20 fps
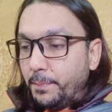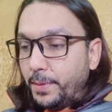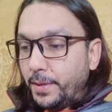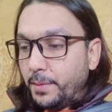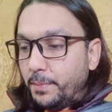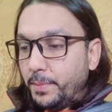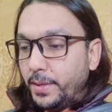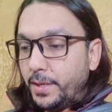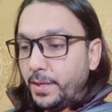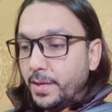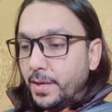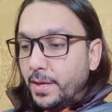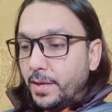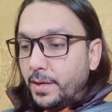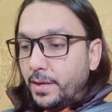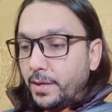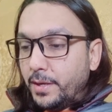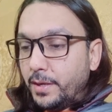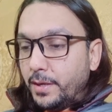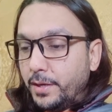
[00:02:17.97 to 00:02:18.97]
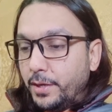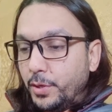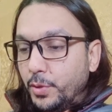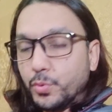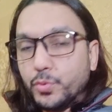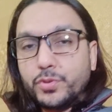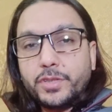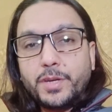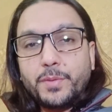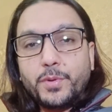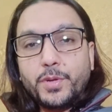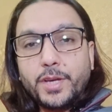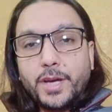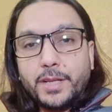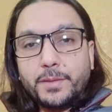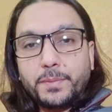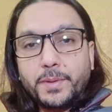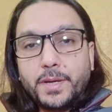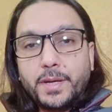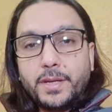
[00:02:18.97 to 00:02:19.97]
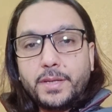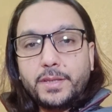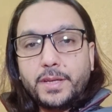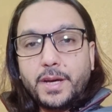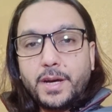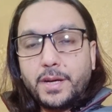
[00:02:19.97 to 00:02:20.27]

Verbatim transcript: फिर भी न्यूज़ की बुनियाद पर